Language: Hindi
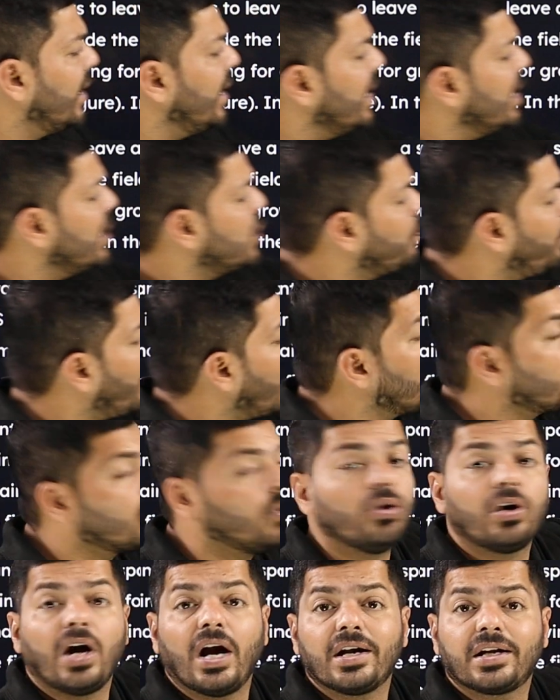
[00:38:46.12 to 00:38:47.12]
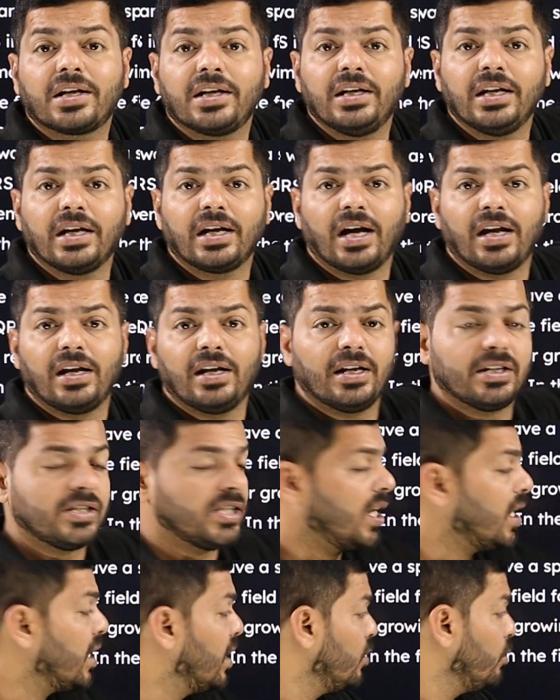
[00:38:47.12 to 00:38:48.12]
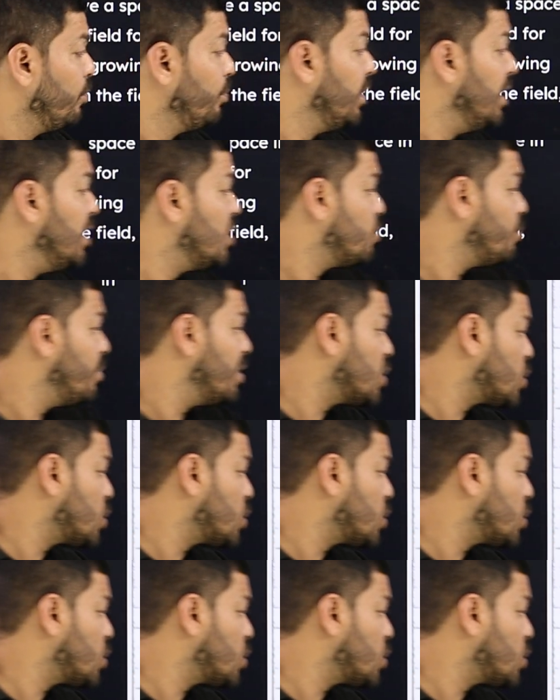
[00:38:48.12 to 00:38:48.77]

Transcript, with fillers: के इस पार्ट को काट के निकालना चाह रहे हैं तो बीच में